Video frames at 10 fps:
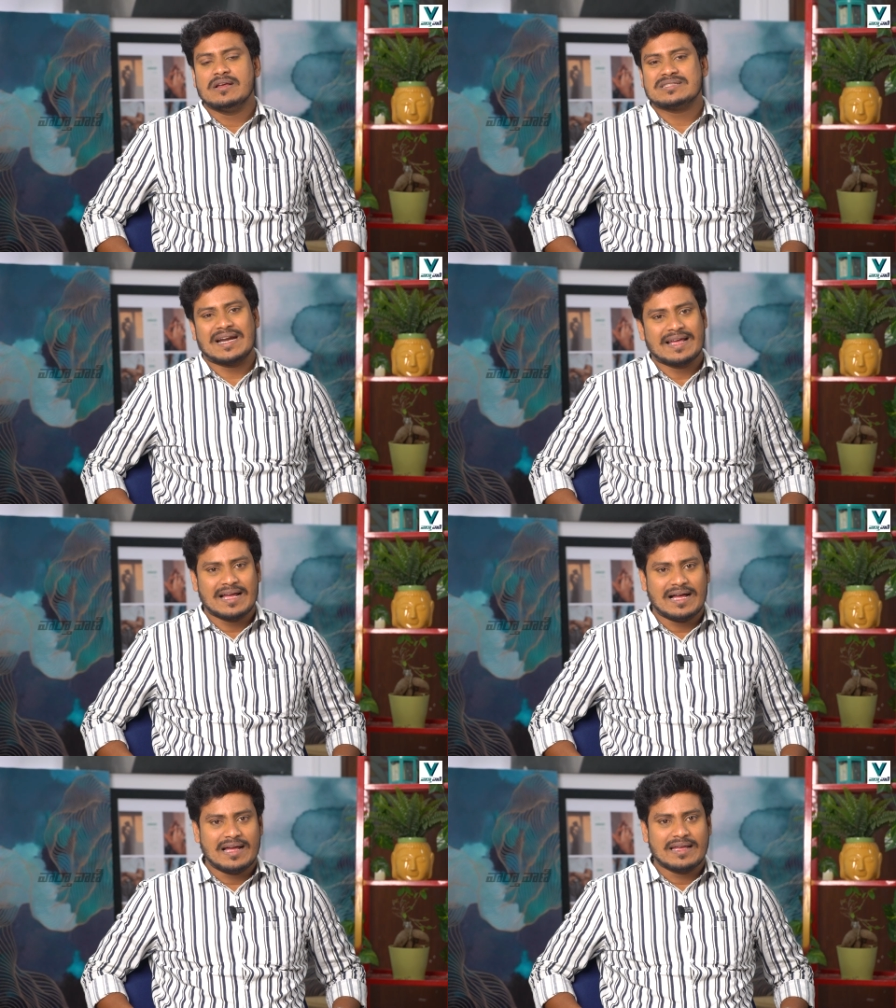
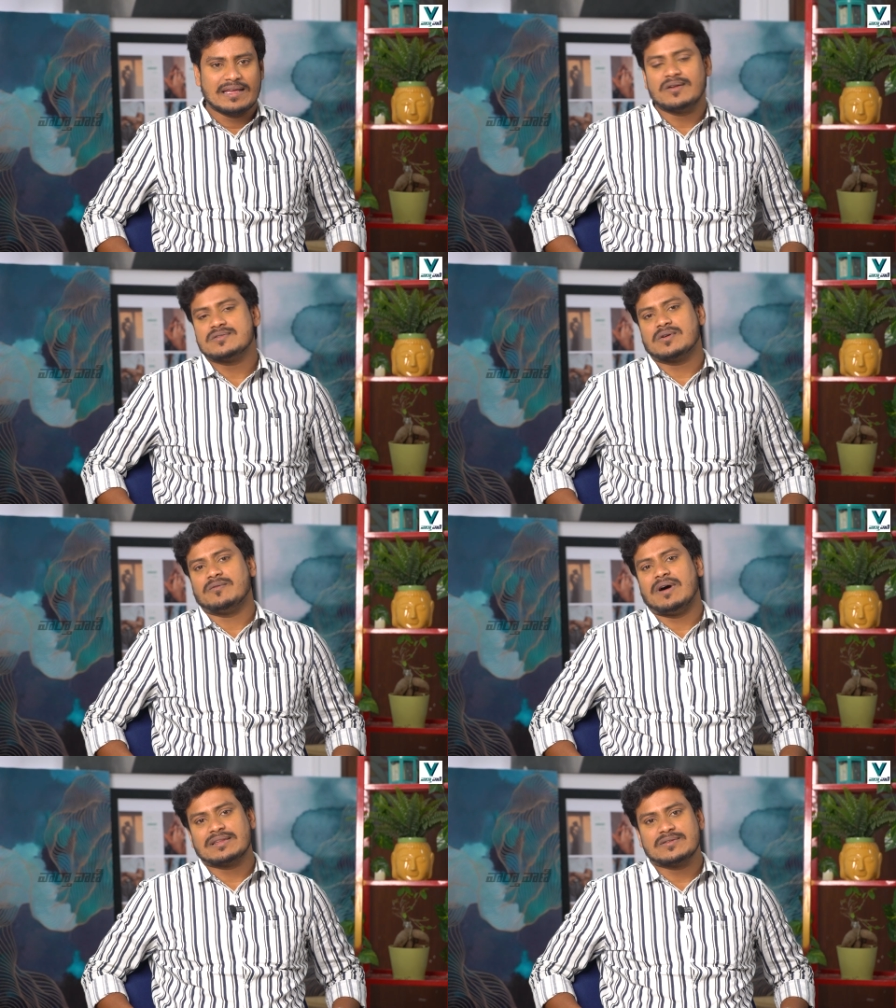సడన్గా ఈరోజు ఒక
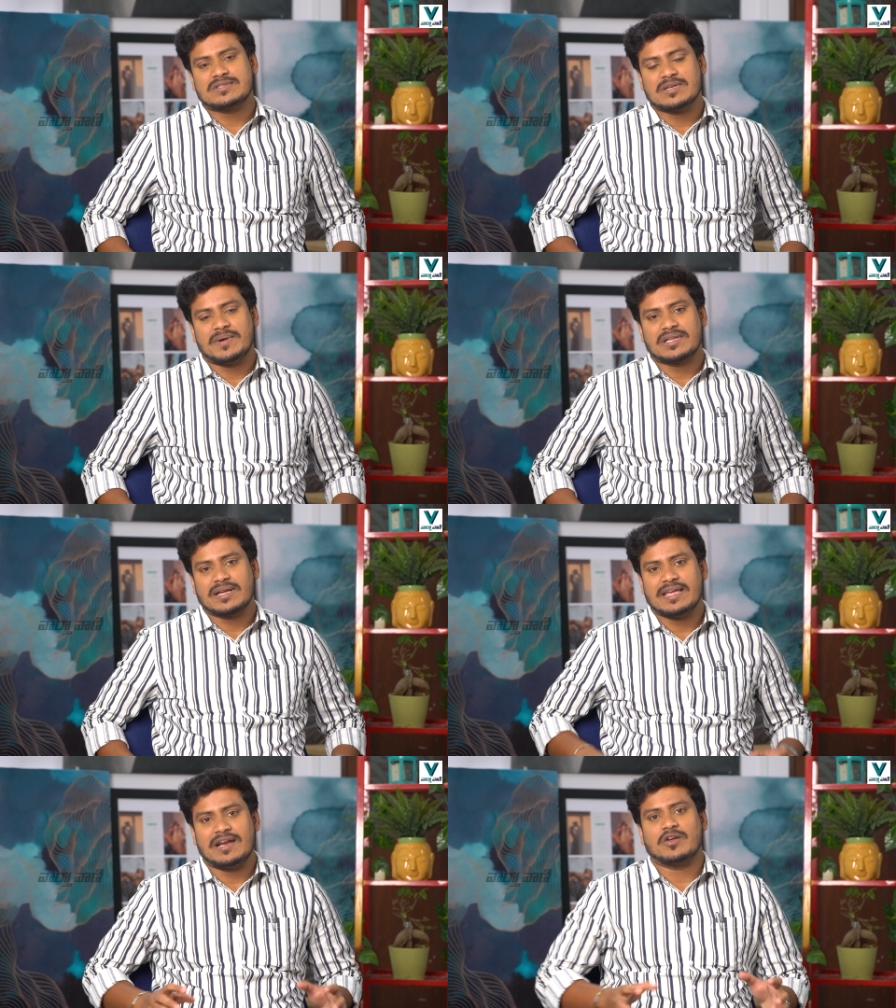వార్త చూస్తే మాత్రం
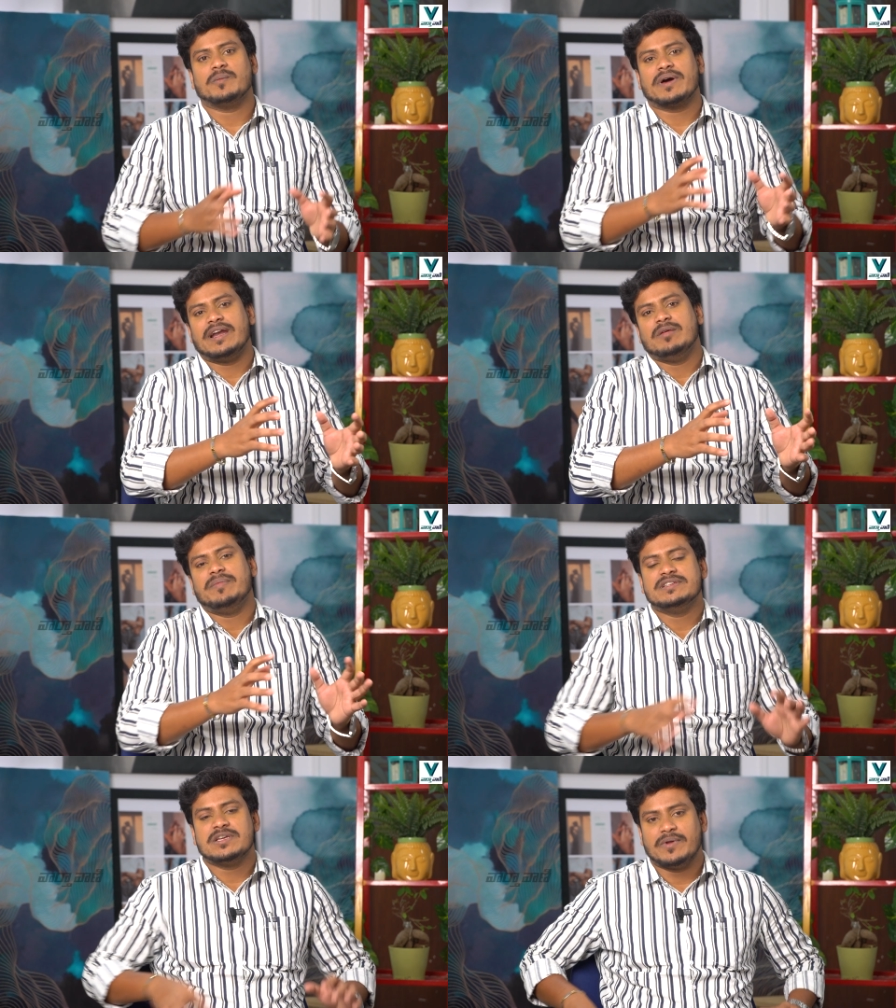కిరణ్ కుమార్ రెడ్డి
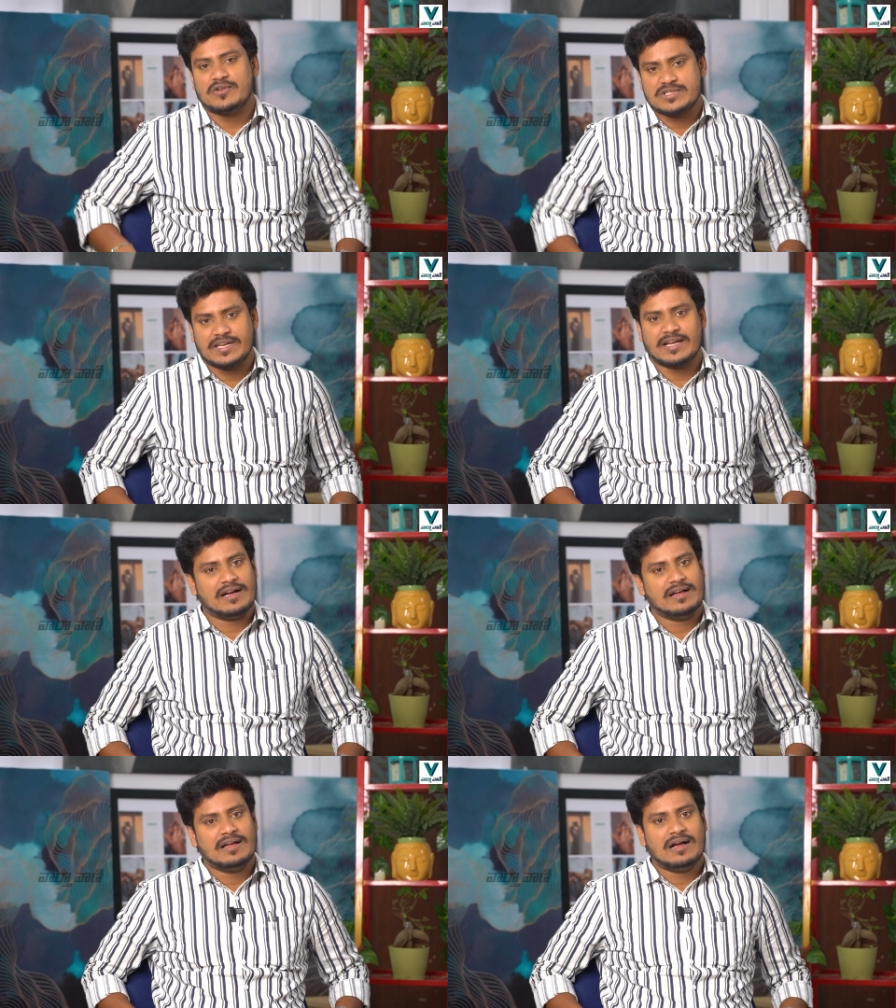బీజేపీలో చేరిక
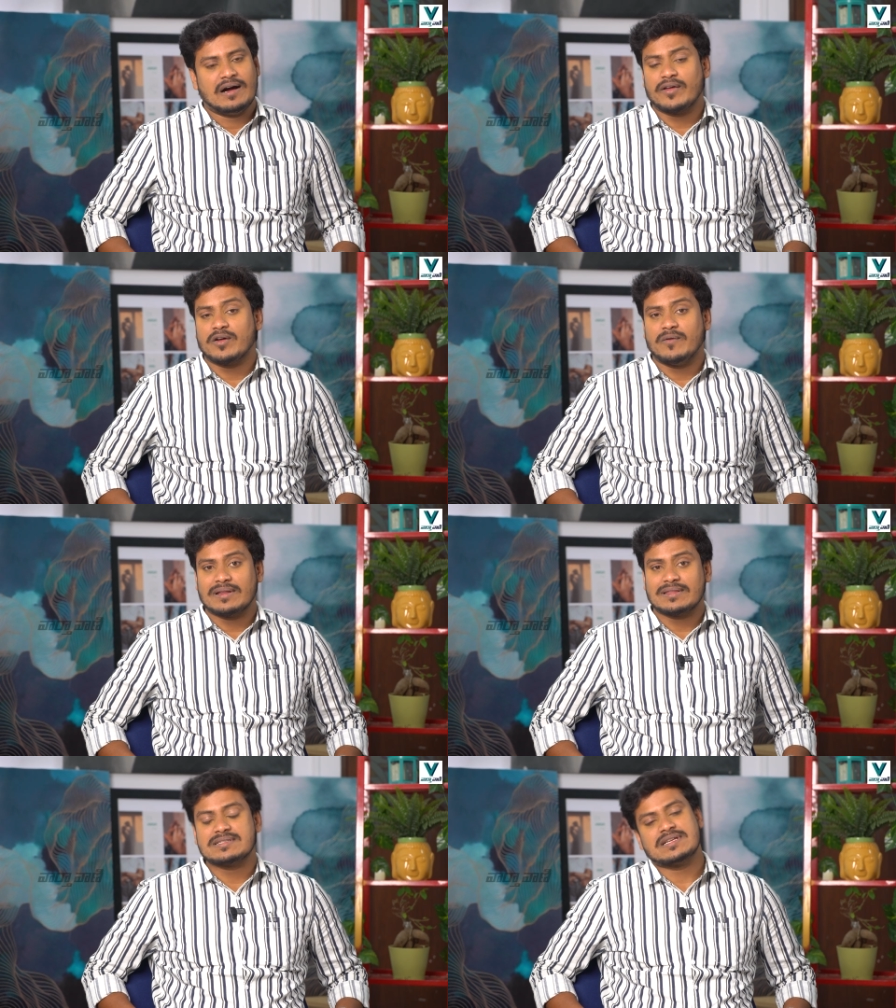అనేక
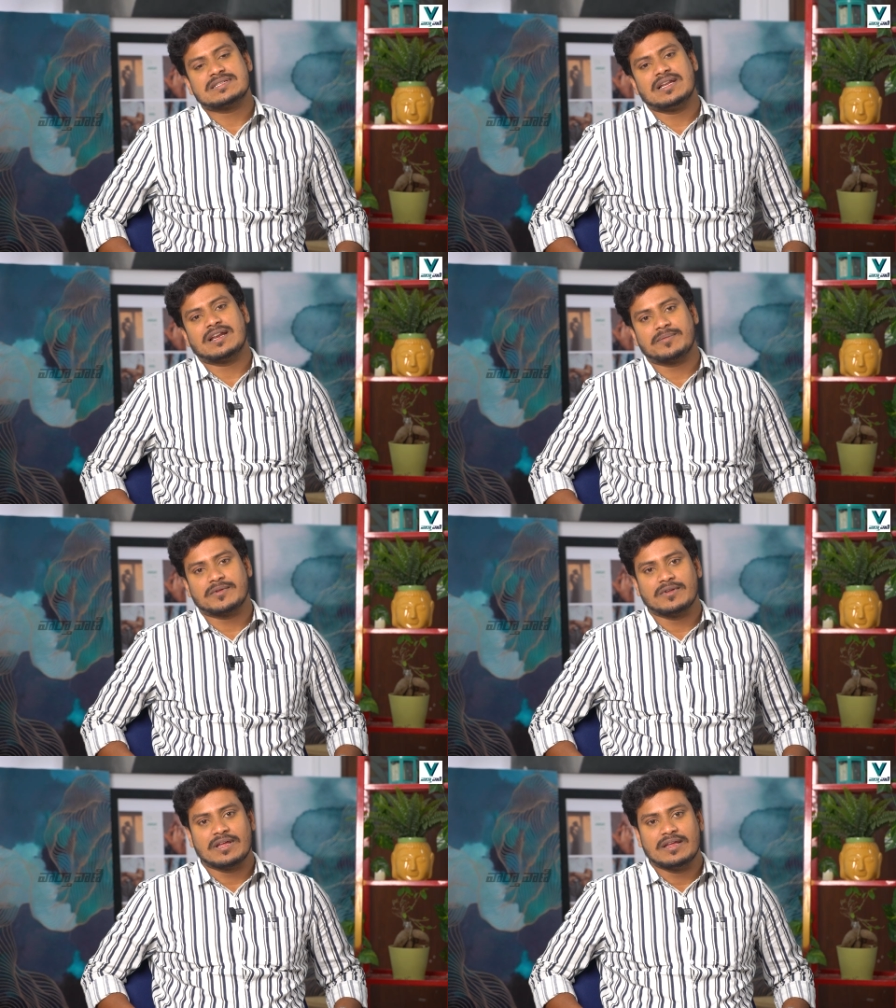వార్త సంచలనం
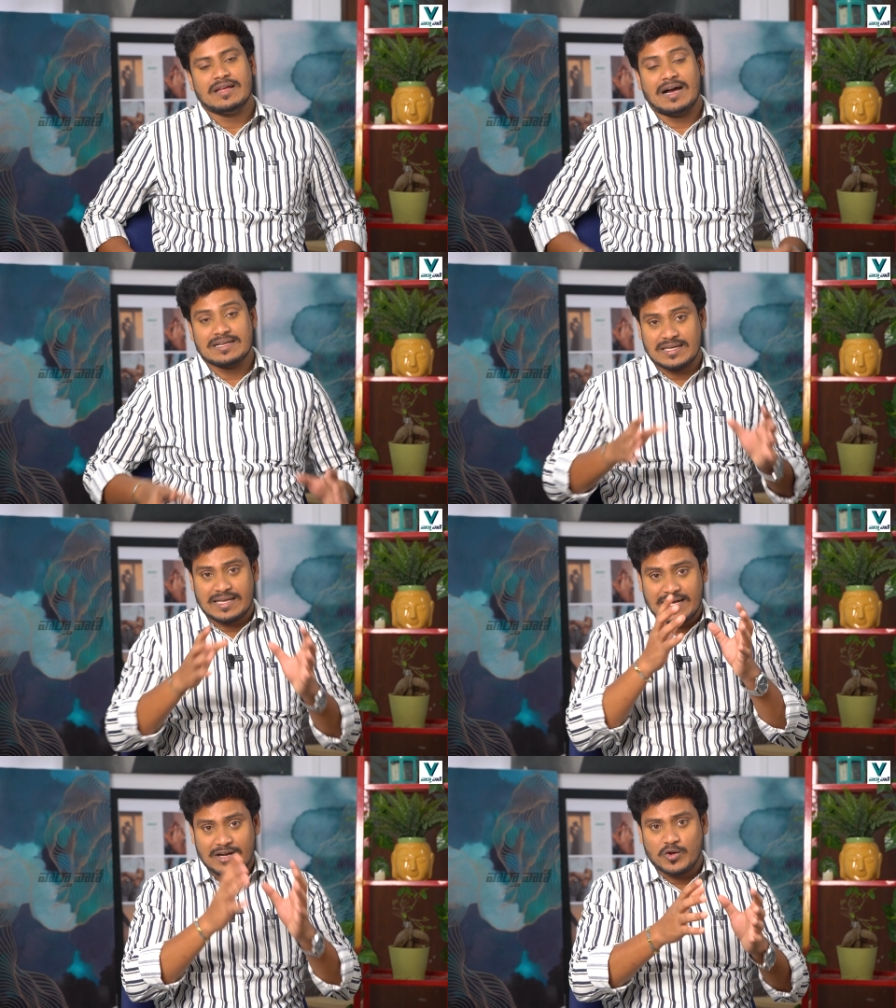రేపుతోంది అసలు
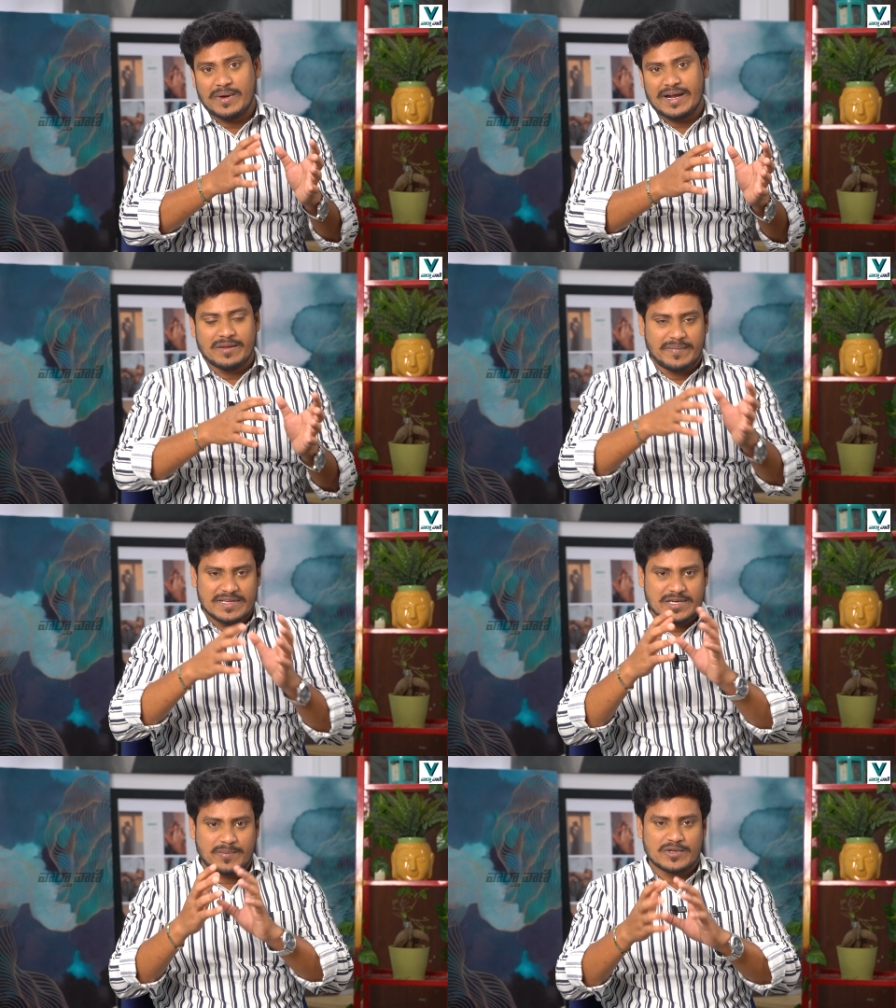కిరణ్ కుమార్ రెడ్డి
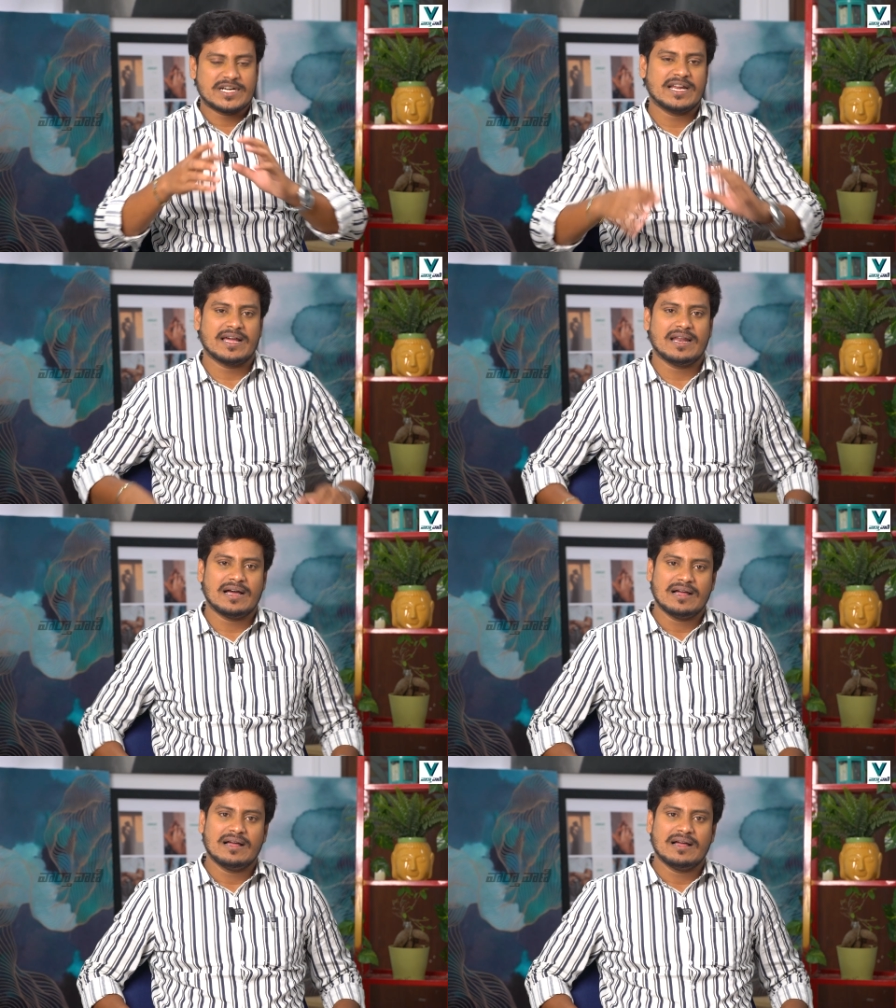బీజేపీలో చేయడం గల